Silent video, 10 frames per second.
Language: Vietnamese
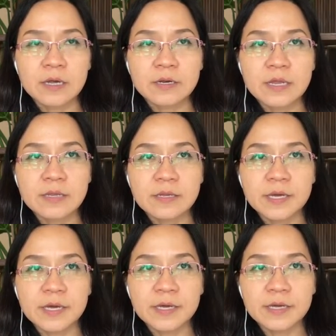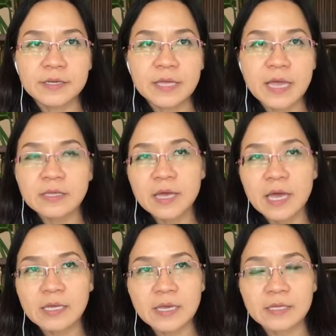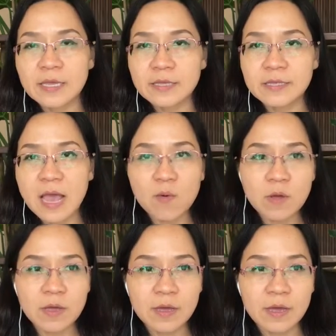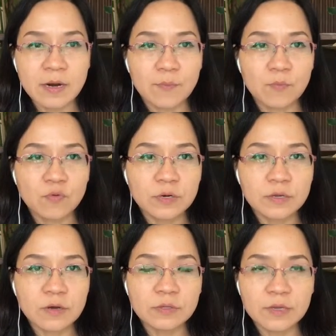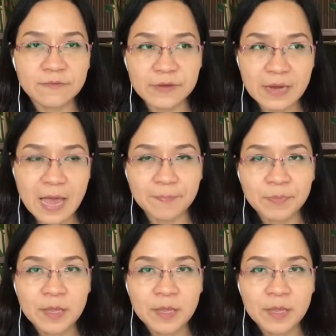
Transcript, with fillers: đến ờ, tháng thứ hai nhà thấy chán quá hay là muốn đi có việc việc làm